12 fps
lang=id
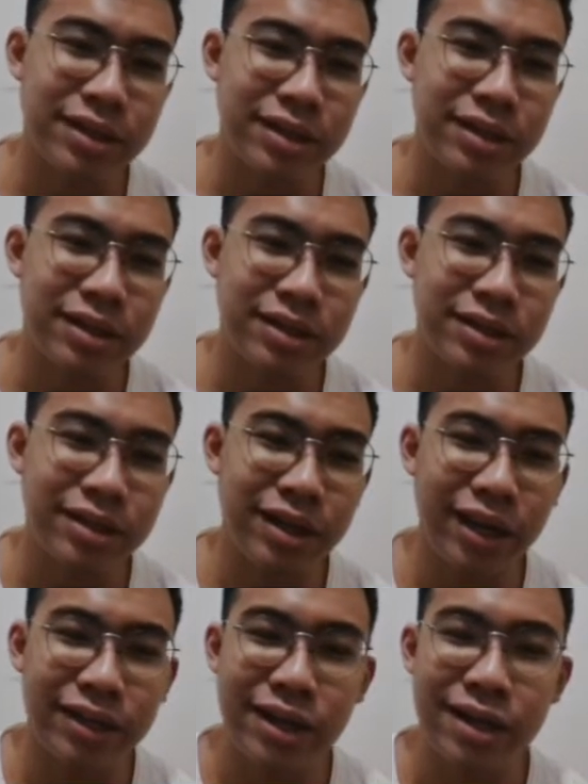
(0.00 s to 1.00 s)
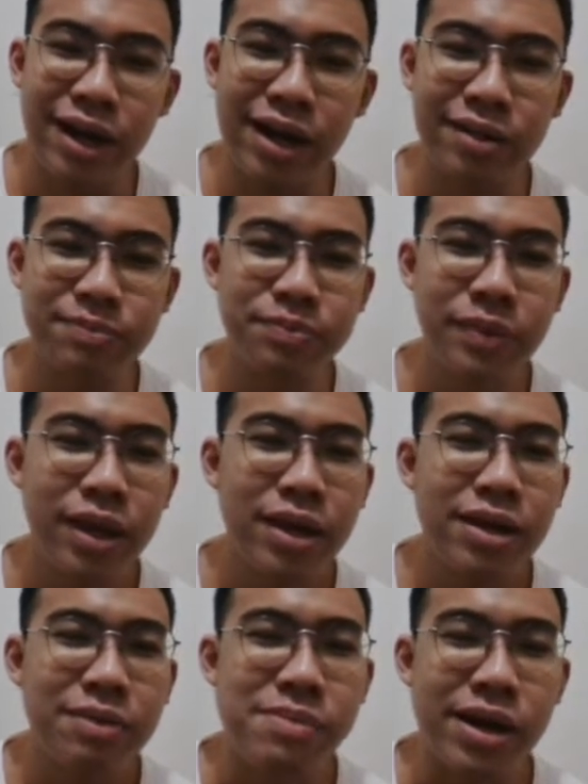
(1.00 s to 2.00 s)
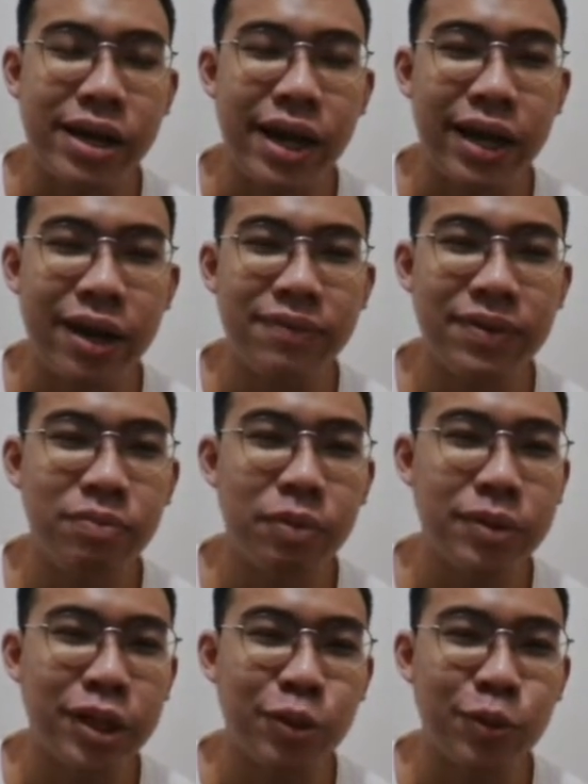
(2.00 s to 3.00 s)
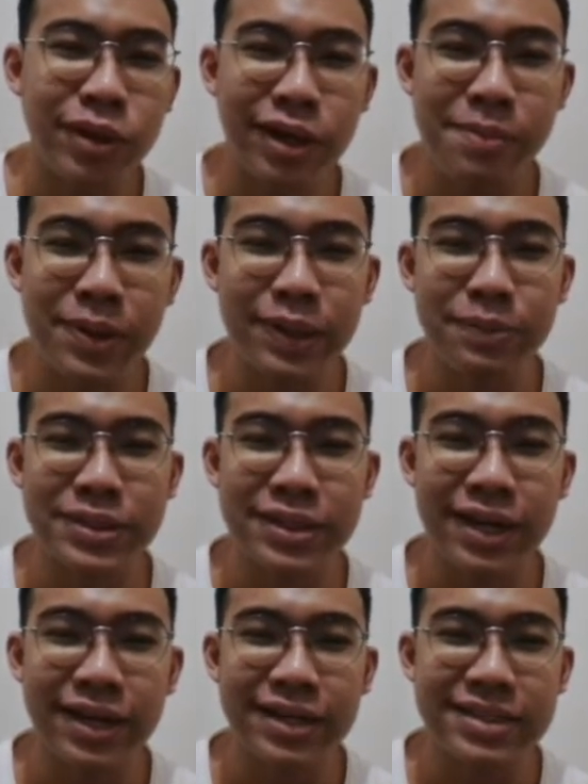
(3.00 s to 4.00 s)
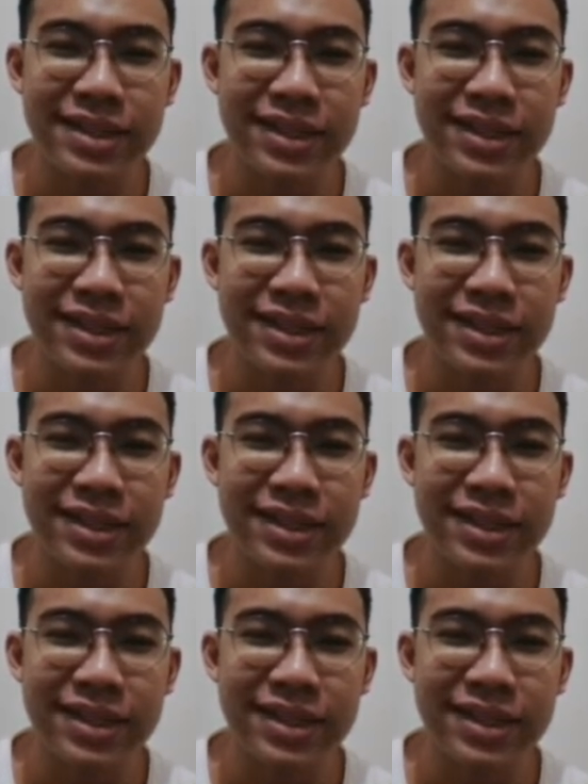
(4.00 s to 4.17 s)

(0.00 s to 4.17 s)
uh, ternyata enggak makin naik level belum tentu truknya makin besar ya di sini